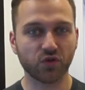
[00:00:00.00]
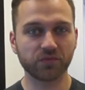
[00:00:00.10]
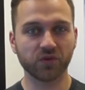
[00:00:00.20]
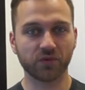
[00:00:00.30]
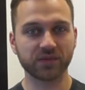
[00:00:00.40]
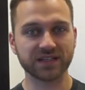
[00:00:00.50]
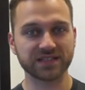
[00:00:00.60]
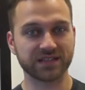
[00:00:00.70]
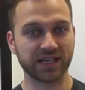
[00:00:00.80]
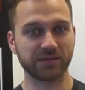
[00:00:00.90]
rund um
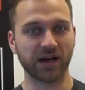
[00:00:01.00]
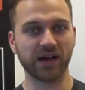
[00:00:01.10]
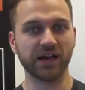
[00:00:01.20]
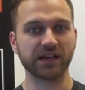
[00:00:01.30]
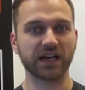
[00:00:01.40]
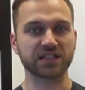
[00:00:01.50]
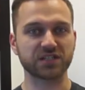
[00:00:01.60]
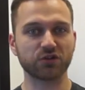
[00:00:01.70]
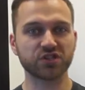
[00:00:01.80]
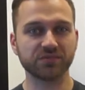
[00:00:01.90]
das Thema ja,
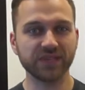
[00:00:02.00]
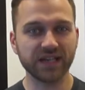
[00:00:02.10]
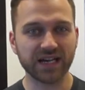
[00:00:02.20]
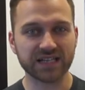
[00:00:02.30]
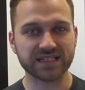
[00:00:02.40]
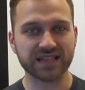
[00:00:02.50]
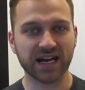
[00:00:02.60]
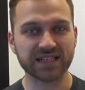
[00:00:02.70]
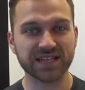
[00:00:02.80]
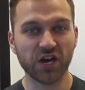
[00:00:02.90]
Social Media
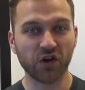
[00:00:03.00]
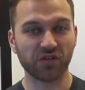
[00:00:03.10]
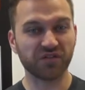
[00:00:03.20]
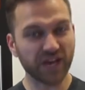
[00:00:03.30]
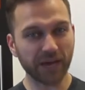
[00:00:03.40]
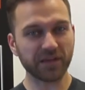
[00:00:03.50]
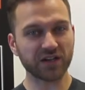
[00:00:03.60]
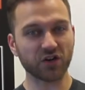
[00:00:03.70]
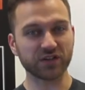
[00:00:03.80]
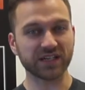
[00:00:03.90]
Stars. Und wir haben
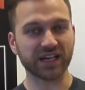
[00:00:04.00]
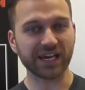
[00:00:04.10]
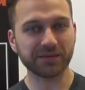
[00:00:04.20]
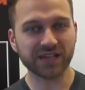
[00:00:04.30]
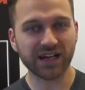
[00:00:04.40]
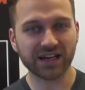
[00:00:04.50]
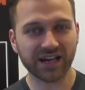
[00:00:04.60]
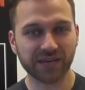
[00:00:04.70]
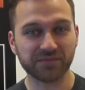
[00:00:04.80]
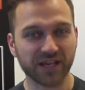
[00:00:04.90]
dann auch die Creme de la
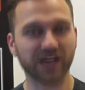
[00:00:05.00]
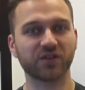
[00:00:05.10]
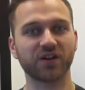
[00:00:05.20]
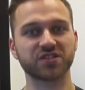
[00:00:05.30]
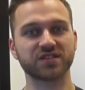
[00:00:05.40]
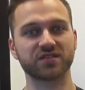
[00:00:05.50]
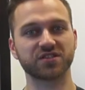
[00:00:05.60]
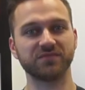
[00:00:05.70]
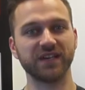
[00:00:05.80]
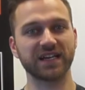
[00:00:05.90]
Creme der deutschen
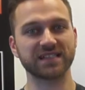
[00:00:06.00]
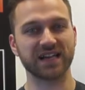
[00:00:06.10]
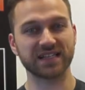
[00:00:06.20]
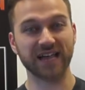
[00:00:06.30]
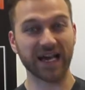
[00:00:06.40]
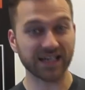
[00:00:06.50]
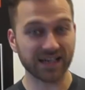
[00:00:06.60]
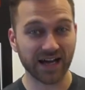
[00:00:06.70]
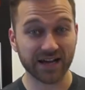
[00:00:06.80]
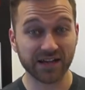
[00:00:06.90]
Social Media Stars
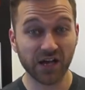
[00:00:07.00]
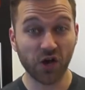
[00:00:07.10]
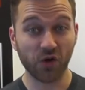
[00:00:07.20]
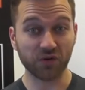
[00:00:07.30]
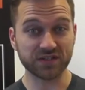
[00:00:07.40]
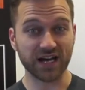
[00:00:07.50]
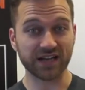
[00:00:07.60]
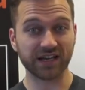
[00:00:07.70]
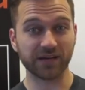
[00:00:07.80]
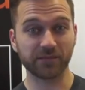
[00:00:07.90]
eingeladen. Unter
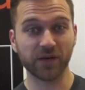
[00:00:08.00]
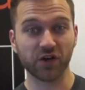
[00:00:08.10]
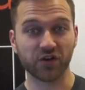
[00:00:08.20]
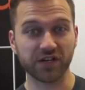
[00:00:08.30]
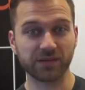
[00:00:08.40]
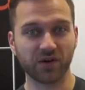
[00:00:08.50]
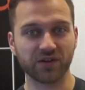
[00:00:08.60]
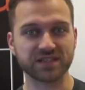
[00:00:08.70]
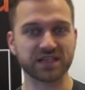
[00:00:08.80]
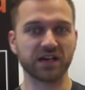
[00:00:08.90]
anderem könnt ihr bei
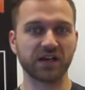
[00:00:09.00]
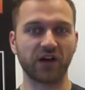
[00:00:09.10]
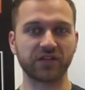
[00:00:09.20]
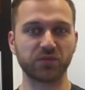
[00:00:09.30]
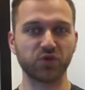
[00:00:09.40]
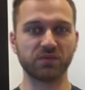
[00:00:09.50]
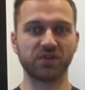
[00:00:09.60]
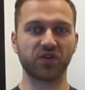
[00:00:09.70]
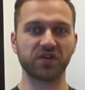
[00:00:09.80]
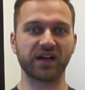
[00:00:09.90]
uns auf der Bühne
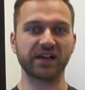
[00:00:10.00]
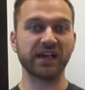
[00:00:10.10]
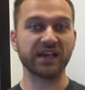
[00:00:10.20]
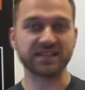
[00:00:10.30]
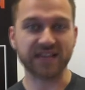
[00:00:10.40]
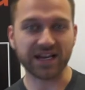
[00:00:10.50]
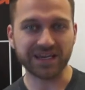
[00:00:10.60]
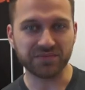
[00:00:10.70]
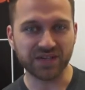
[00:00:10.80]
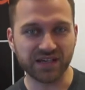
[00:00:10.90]
bewundern
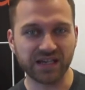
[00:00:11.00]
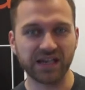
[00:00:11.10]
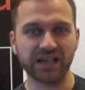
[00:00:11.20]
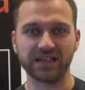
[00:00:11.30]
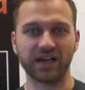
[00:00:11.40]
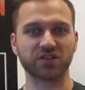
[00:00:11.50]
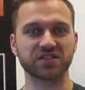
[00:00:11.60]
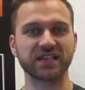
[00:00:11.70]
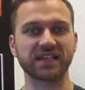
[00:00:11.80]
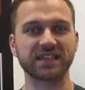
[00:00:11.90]
Dagi B, die auch
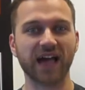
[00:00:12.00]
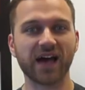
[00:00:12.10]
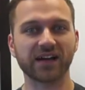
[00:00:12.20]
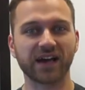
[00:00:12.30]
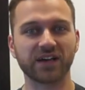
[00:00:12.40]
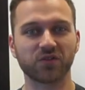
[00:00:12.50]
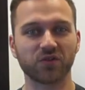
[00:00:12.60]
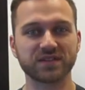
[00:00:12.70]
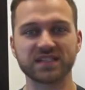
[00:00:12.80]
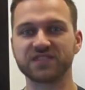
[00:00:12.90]
schon seit Jahren eine
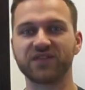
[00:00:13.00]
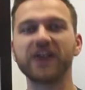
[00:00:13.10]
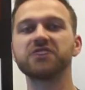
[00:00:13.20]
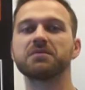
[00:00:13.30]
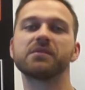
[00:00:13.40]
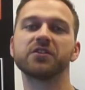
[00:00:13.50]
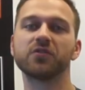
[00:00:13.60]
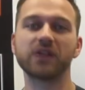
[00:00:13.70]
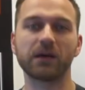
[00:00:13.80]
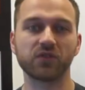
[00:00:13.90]
Größe ist, weit über
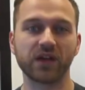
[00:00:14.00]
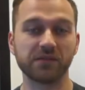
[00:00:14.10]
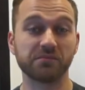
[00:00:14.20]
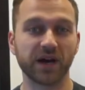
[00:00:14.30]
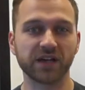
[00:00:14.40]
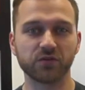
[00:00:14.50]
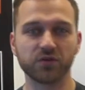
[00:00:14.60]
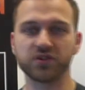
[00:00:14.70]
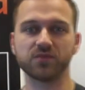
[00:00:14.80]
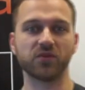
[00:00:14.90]
Millionen Abonnenten bei
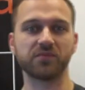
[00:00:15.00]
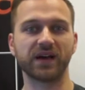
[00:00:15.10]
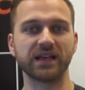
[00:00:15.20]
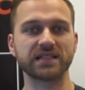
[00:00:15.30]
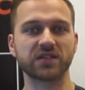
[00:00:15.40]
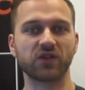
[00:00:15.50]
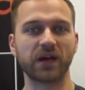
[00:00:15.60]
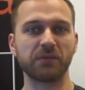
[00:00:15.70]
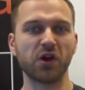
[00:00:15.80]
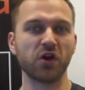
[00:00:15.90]
YouTube und bei
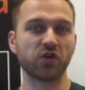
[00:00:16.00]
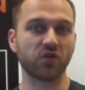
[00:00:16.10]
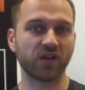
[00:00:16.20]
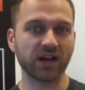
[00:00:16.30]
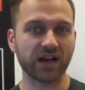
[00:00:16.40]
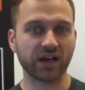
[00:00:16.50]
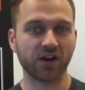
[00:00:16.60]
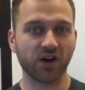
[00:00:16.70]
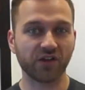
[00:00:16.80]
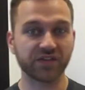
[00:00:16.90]
Instagram. Novalana
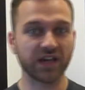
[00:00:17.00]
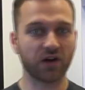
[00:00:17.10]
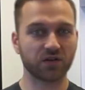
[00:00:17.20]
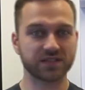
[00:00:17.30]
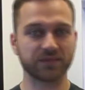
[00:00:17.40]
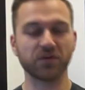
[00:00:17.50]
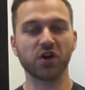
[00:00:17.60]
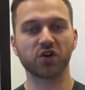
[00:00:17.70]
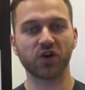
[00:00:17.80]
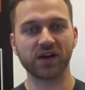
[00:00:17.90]
Love, hier auch aus dem
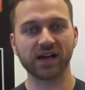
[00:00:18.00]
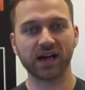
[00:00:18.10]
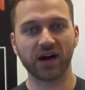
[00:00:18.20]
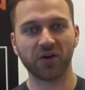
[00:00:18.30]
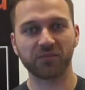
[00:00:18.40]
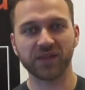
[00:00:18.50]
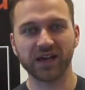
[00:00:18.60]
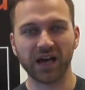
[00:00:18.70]
Kölner Raum